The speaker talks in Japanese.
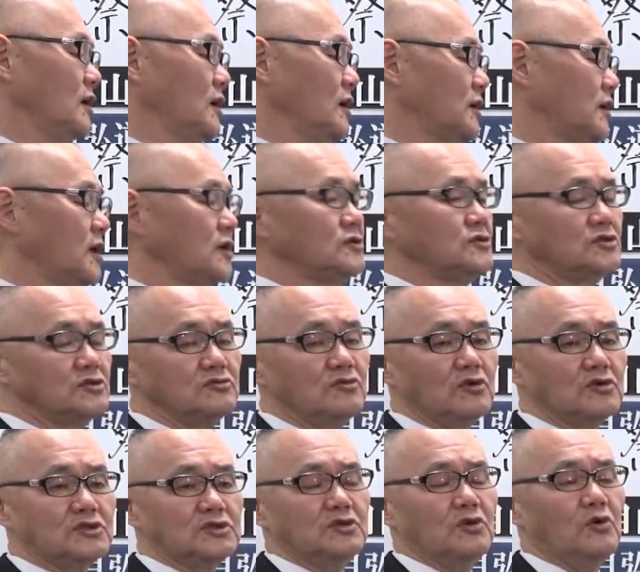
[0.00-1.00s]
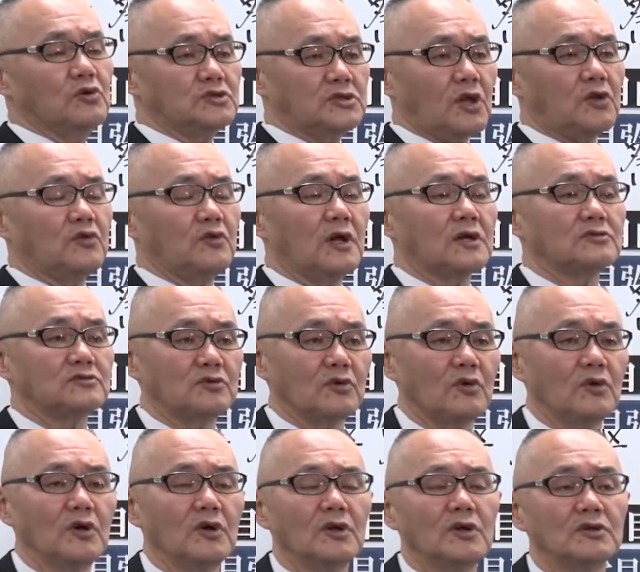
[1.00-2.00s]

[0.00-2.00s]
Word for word: え拳銃を使用してとなると